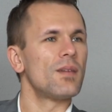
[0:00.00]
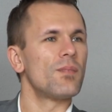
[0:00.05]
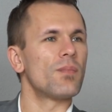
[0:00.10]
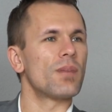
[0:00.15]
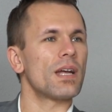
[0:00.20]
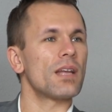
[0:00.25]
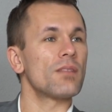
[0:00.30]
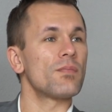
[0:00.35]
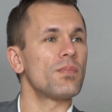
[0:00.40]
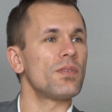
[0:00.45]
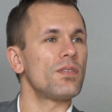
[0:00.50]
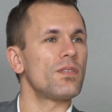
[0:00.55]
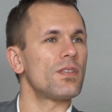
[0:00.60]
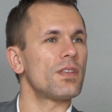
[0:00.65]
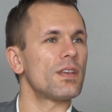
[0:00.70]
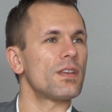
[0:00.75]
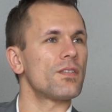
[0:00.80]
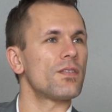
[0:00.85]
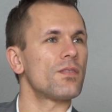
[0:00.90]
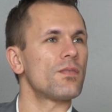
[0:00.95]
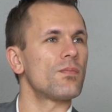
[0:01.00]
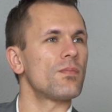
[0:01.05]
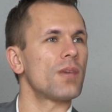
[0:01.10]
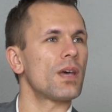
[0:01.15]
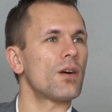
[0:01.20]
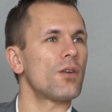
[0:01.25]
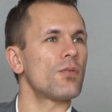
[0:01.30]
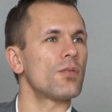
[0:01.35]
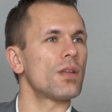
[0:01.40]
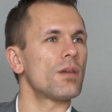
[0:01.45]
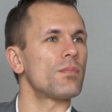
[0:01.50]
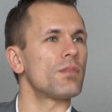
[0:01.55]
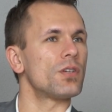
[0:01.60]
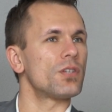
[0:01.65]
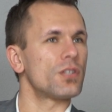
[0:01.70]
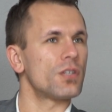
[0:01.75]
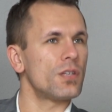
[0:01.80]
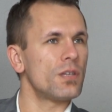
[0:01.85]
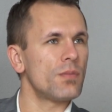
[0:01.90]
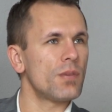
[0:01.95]
Brat biznes miał na
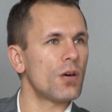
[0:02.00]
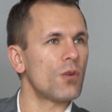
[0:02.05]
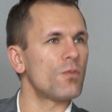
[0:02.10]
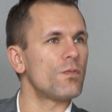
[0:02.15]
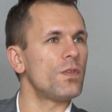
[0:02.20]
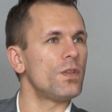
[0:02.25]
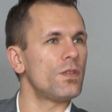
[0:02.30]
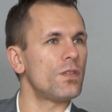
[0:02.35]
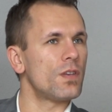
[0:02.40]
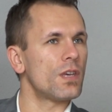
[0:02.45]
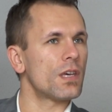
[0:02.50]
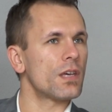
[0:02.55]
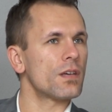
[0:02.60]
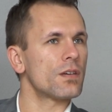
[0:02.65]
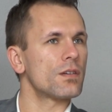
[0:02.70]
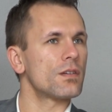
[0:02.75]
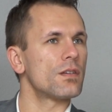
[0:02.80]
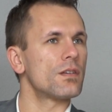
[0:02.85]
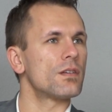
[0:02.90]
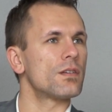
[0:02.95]
myśli, miał wizję,